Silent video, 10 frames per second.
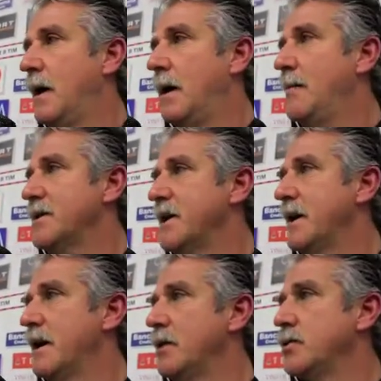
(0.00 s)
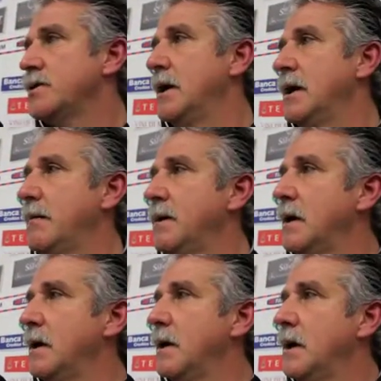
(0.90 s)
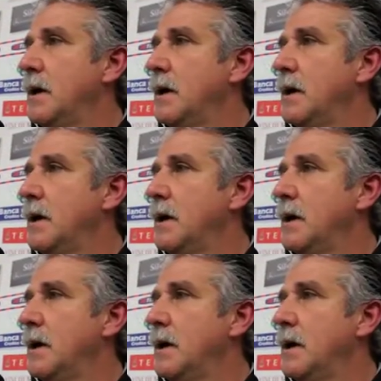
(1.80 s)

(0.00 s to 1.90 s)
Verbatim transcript: a mascherare i nostri limiti.